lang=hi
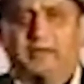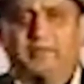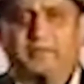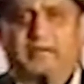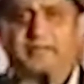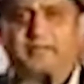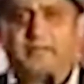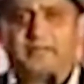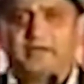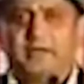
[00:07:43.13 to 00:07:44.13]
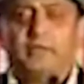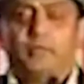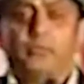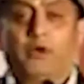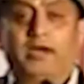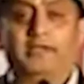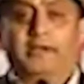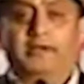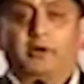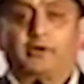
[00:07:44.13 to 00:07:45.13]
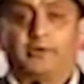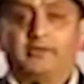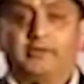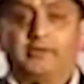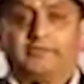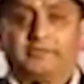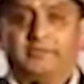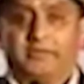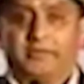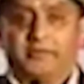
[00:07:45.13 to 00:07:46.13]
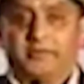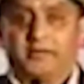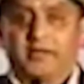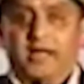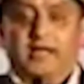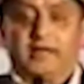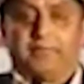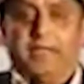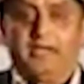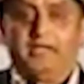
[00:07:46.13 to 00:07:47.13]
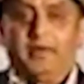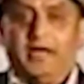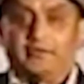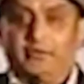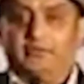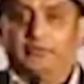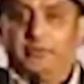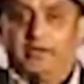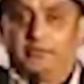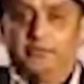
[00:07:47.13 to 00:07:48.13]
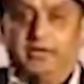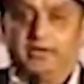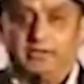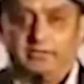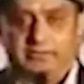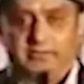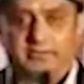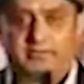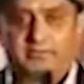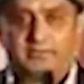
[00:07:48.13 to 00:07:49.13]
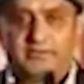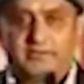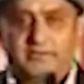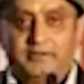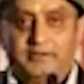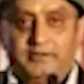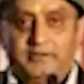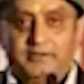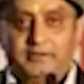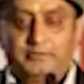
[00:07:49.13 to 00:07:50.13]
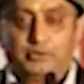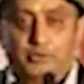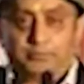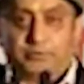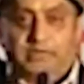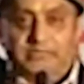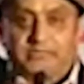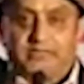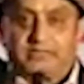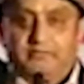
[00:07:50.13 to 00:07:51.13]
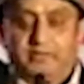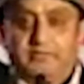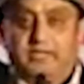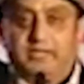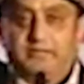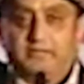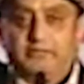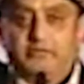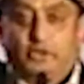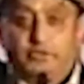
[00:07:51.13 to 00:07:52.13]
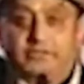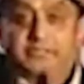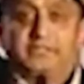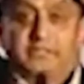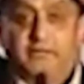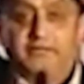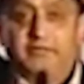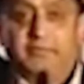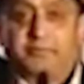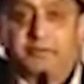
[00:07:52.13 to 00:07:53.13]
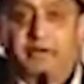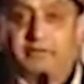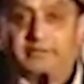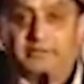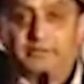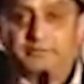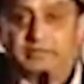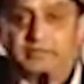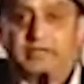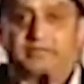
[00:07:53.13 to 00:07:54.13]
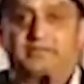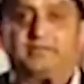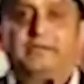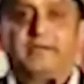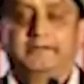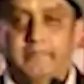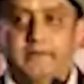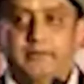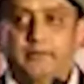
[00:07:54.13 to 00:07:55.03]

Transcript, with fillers: धार्मिक बात नहीं है वर्ल्ड की डॉक्यूमेंटेड हिस्ट्री में अगर पहली बार कोई वुमेन रूलर रही है तो गुप्त वंश के समय में चौथी शताब्दी में प्रभावती गुप्त ने शासन किया है